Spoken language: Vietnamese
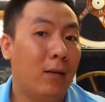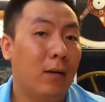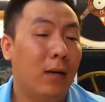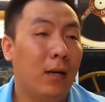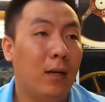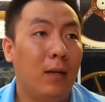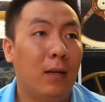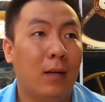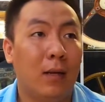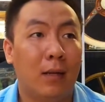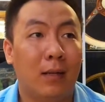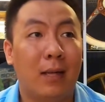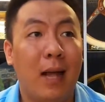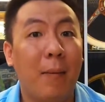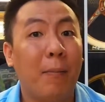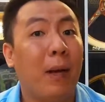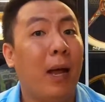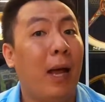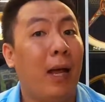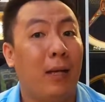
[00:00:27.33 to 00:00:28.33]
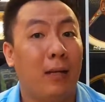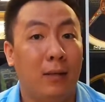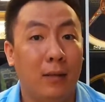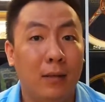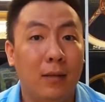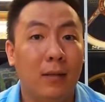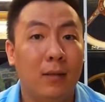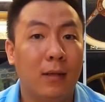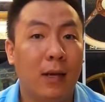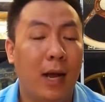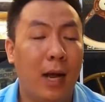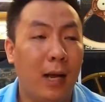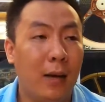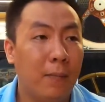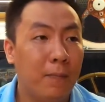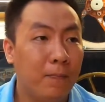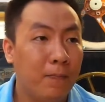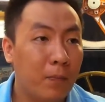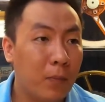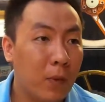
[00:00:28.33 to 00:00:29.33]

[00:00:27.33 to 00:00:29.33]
có khi là 8 ngày ha.